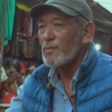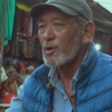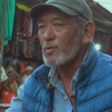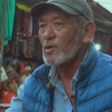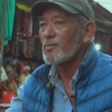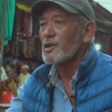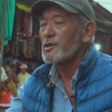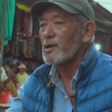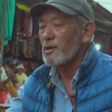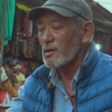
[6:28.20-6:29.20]
उन्हें बहुत बहुत
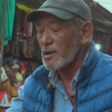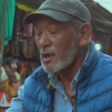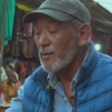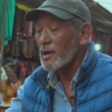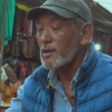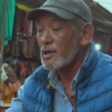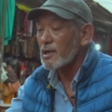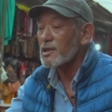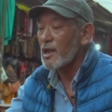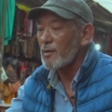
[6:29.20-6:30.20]
मैं धन्यवाद
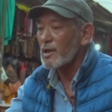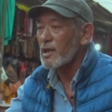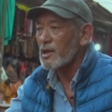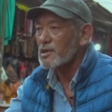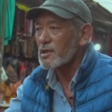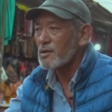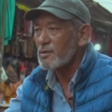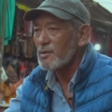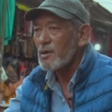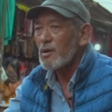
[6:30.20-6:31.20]
तेज दिल से धन्यवाद देना चाहता
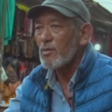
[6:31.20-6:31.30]
हूँ